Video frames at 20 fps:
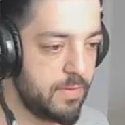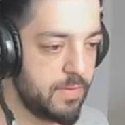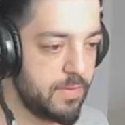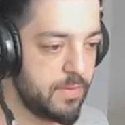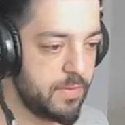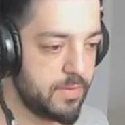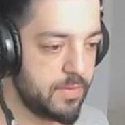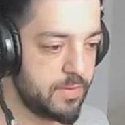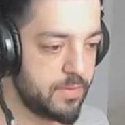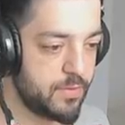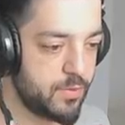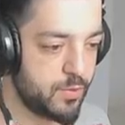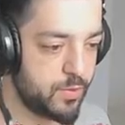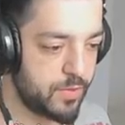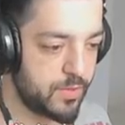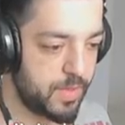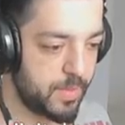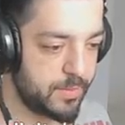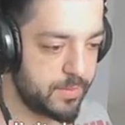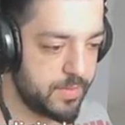Evet,
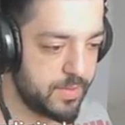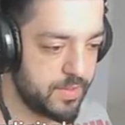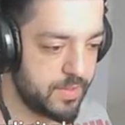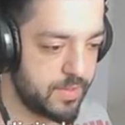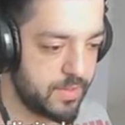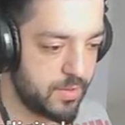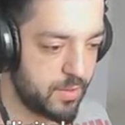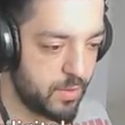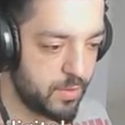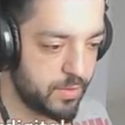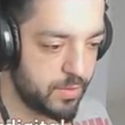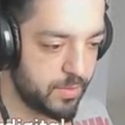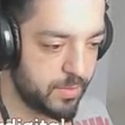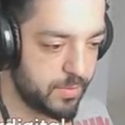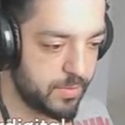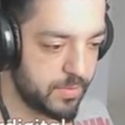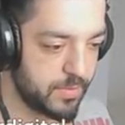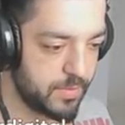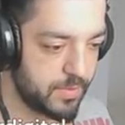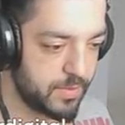şuradan birini
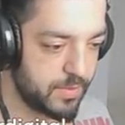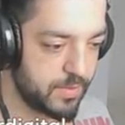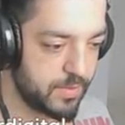gördüm.